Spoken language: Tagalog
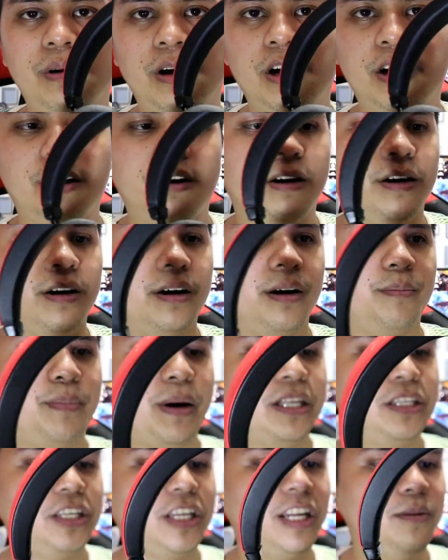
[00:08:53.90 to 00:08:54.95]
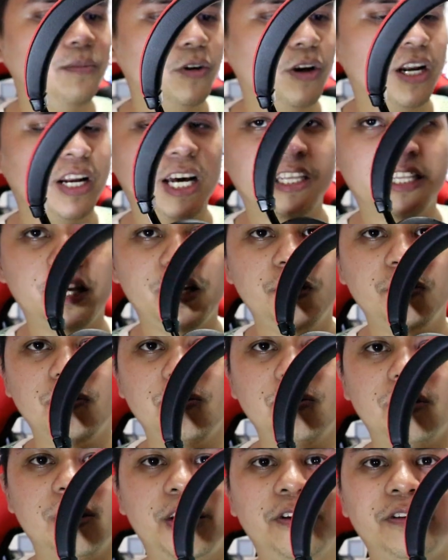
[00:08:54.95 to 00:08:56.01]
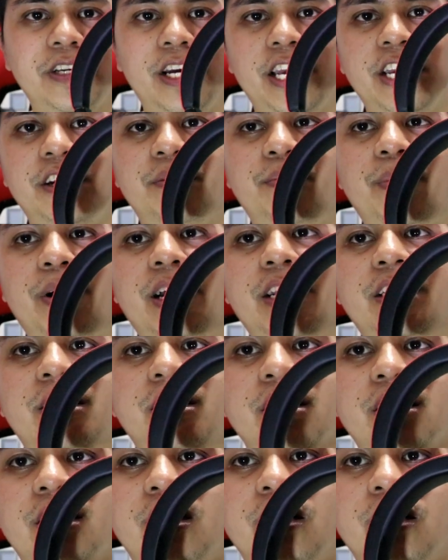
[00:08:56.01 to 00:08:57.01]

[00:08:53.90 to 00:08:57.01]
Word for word: uh, pansinin muna natin yung ano niya, earpads